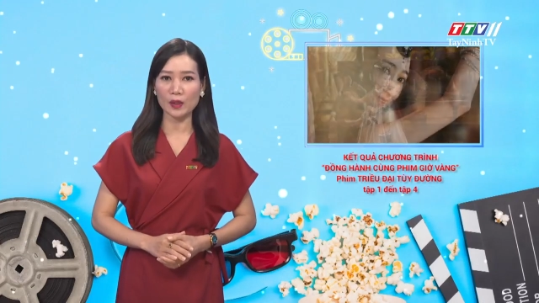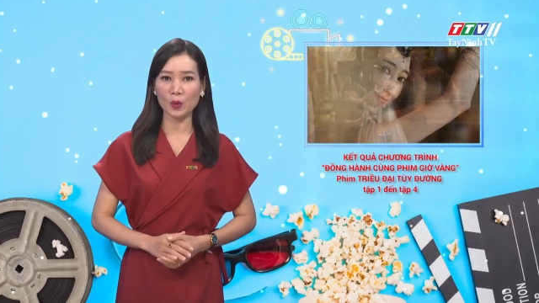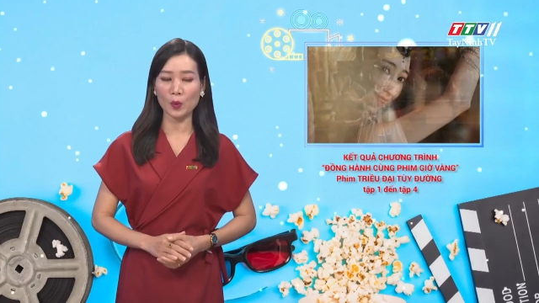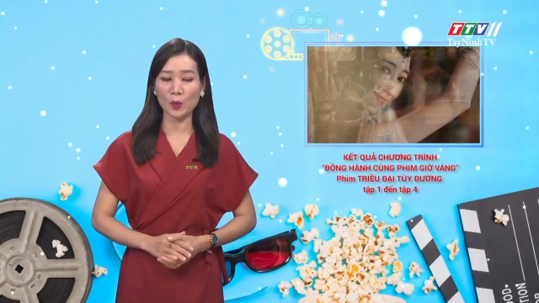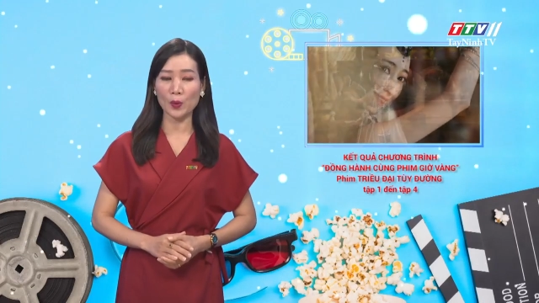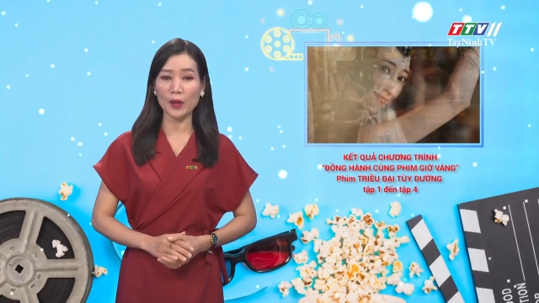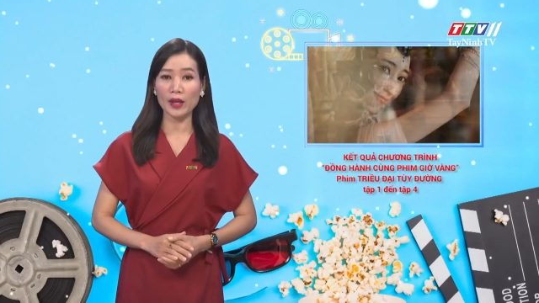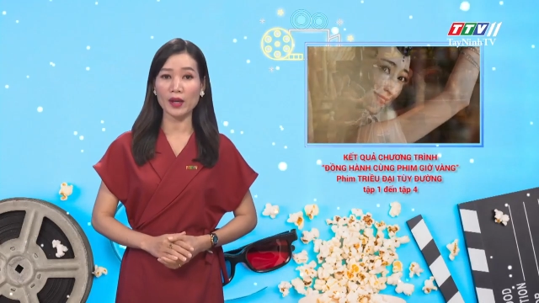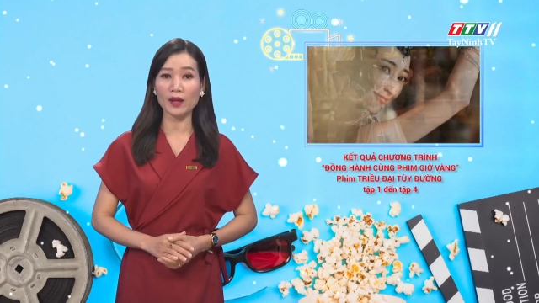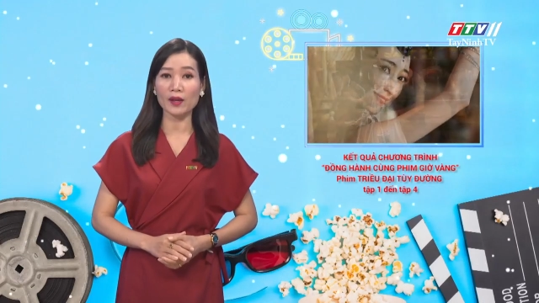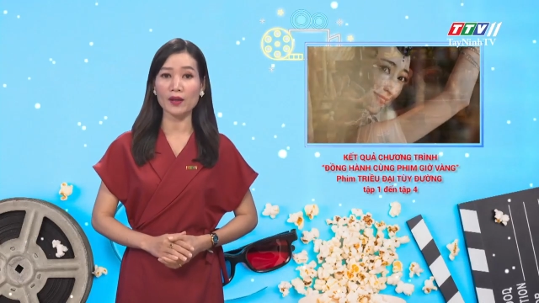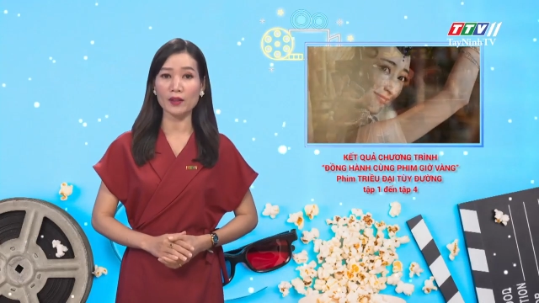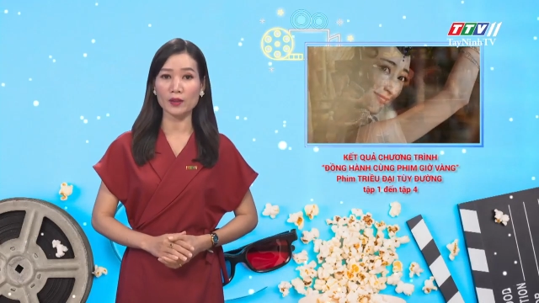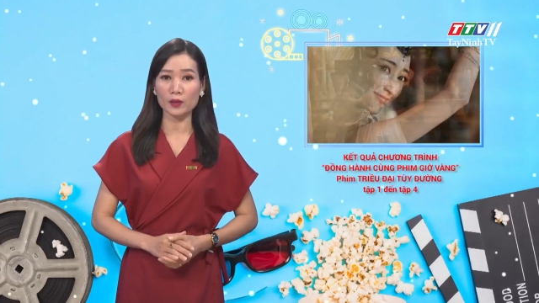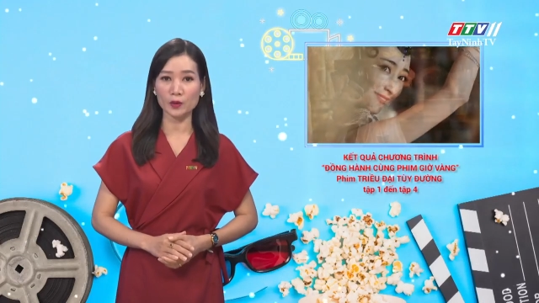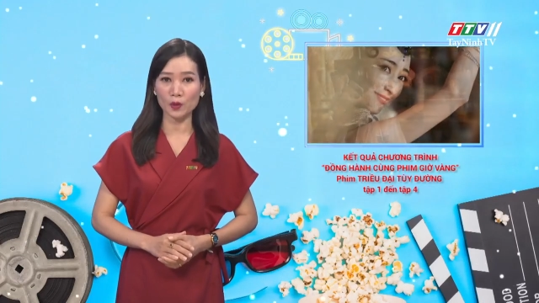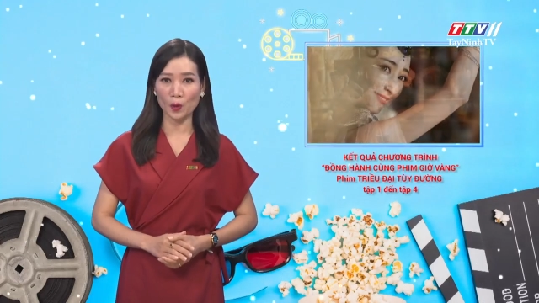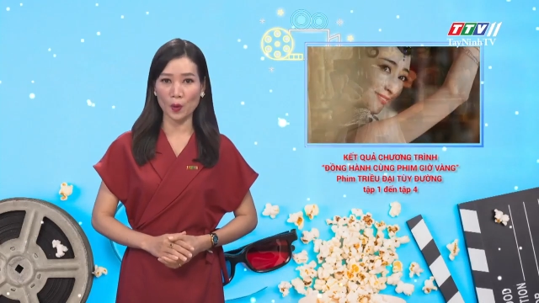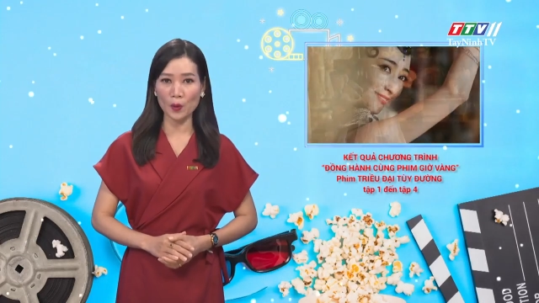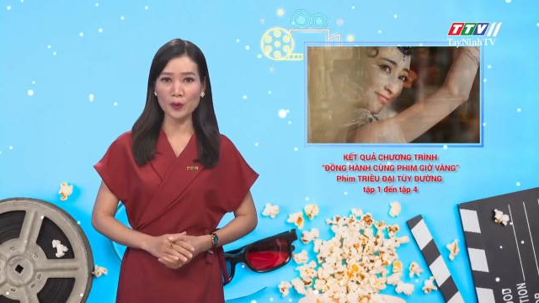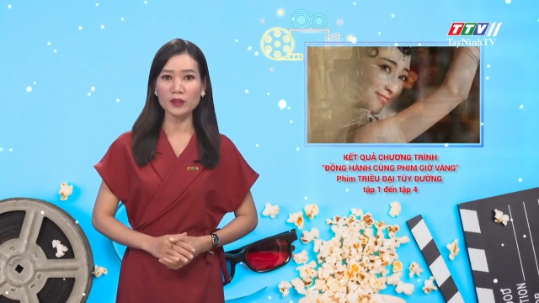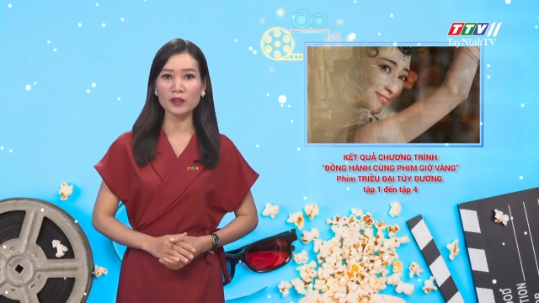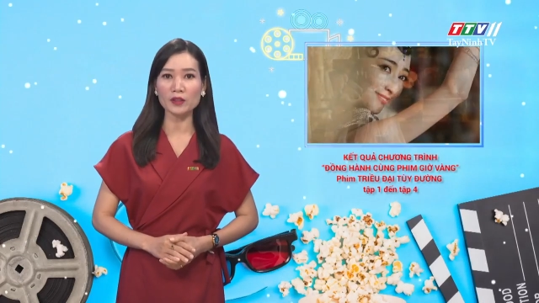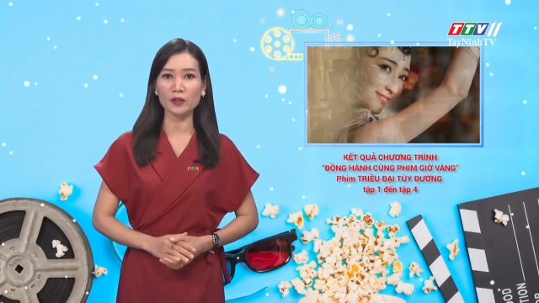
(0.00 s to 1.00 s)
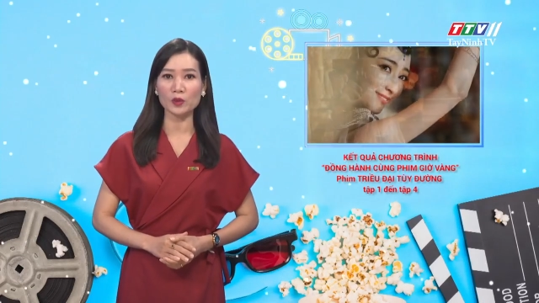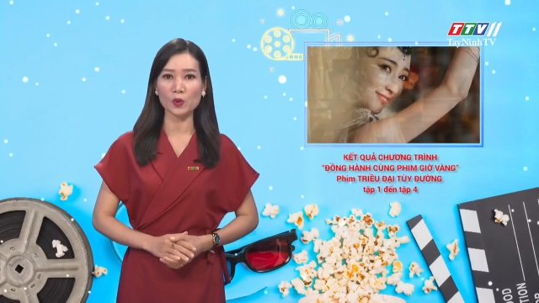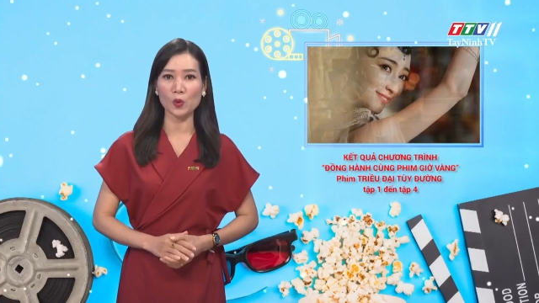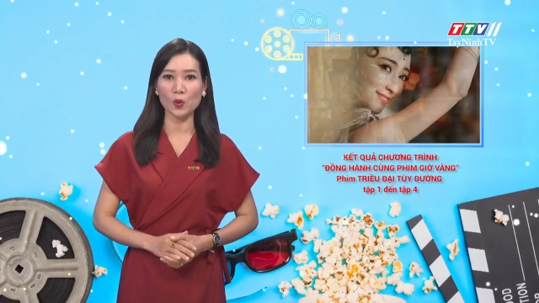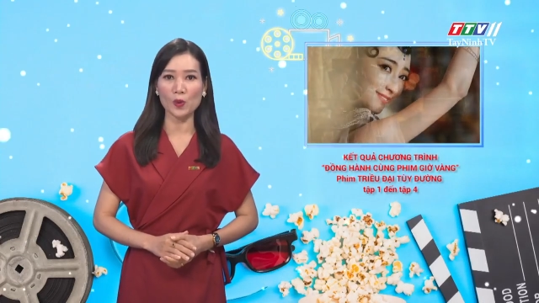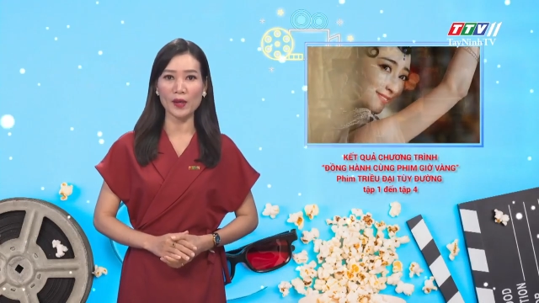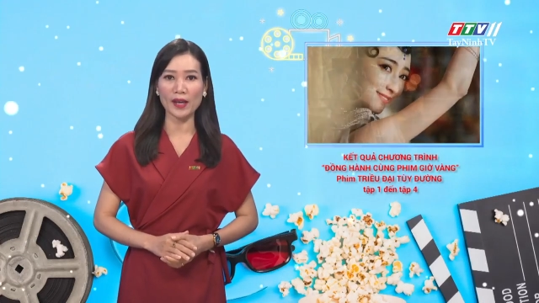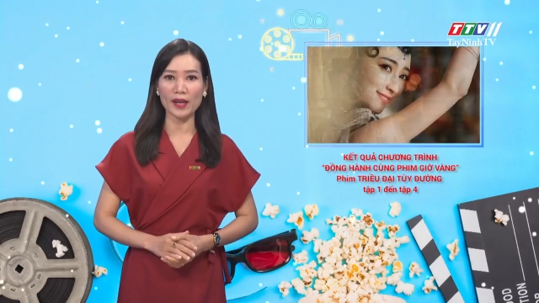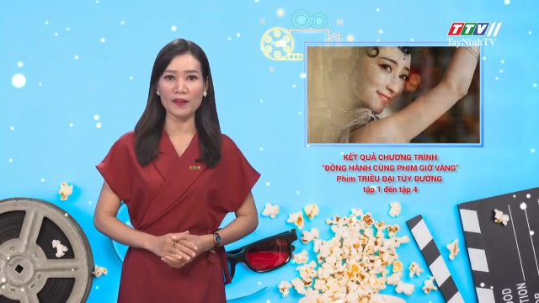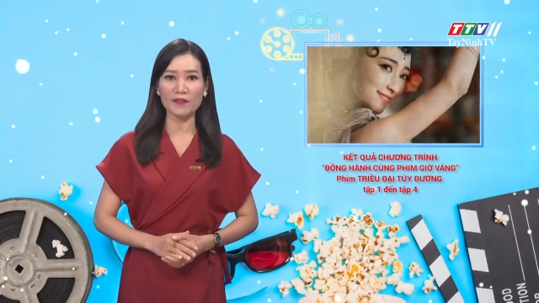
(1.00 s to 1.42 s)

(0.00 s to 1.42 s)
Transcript: quyền lực tối thượng của ngai